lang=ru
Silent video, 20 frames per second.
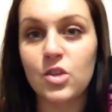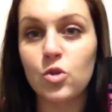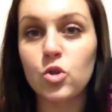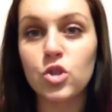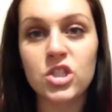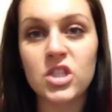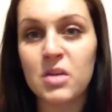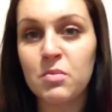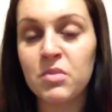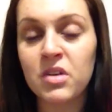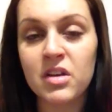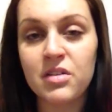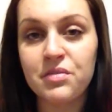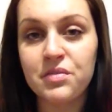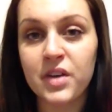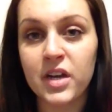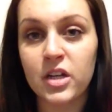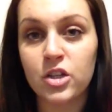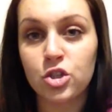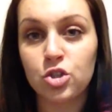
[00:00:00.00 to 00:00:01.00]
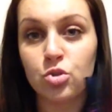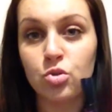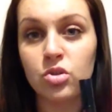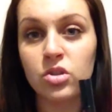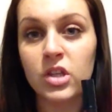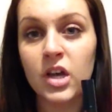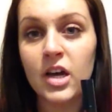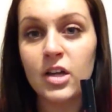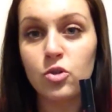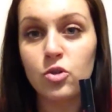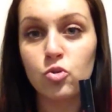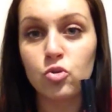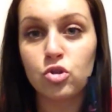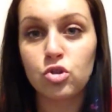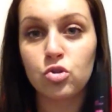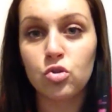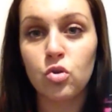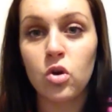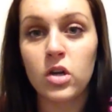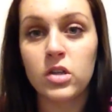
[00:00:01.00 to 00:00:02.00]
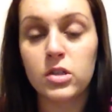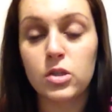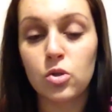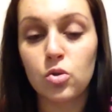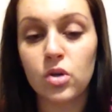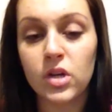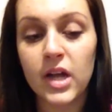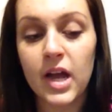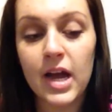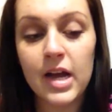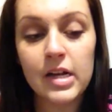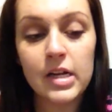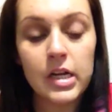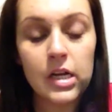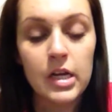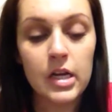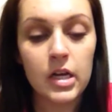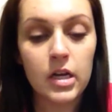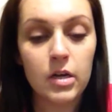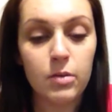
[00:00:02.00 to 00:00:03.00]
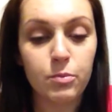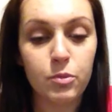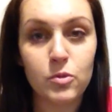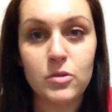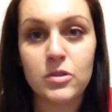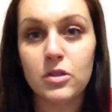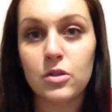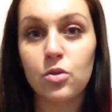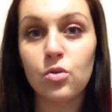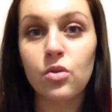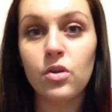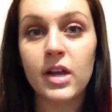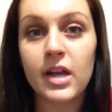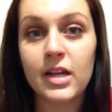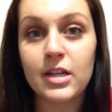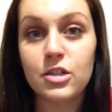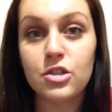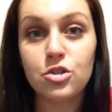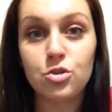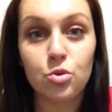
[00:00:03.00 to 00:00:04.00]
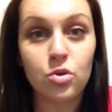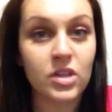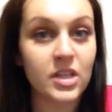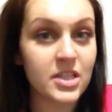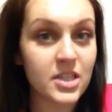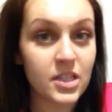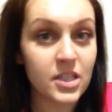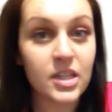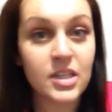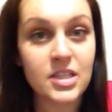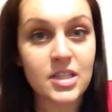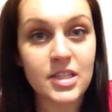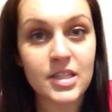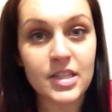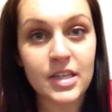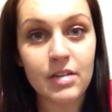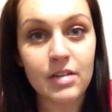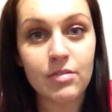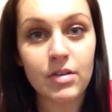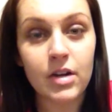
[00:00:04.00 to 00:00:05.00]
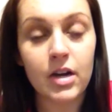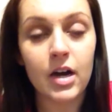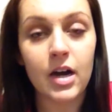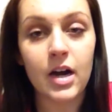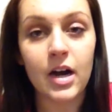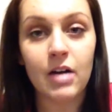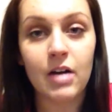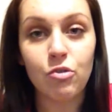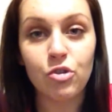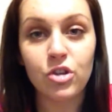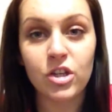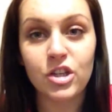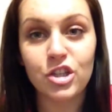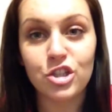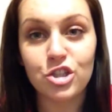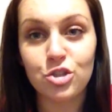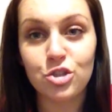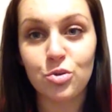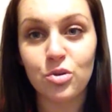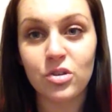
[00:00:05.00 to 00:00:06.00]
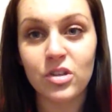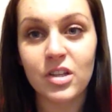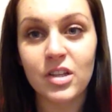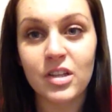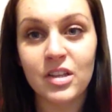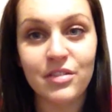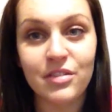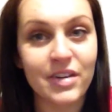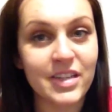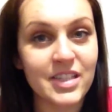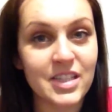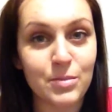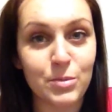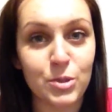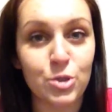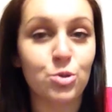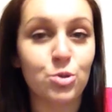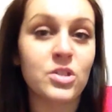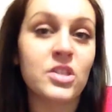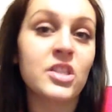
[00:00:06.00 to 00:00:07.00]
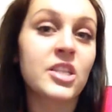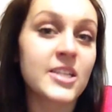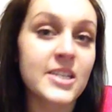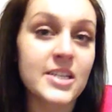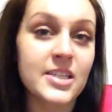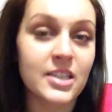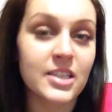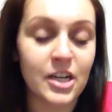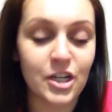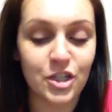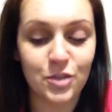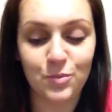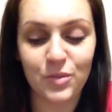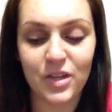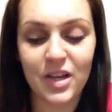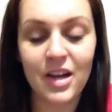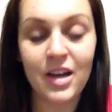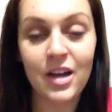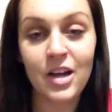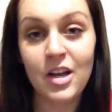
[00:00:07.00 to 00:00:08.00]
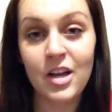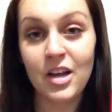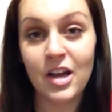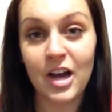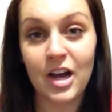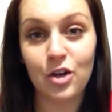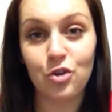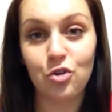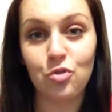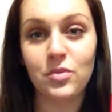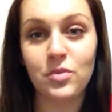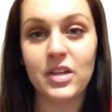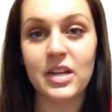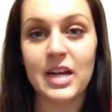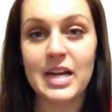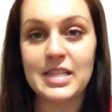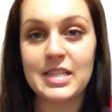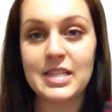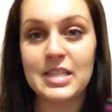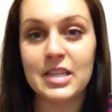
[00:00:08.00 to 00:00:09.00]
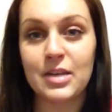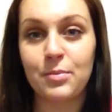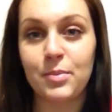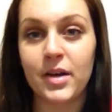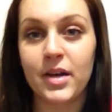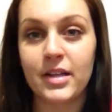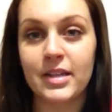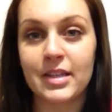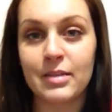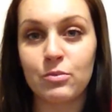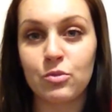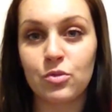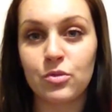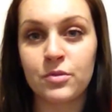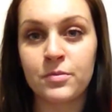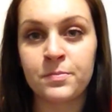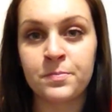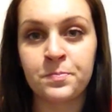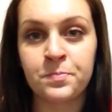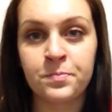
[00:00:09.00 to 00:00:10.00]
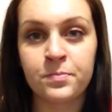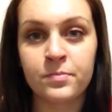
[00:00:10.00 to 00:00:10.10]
тоже самый эффект, что тату, что от L'Oreal, Просто L'Oreal стоит 11 евро, а вот это стоит 2,70, то есть 3, скажем, да. Огромная разница, поэтому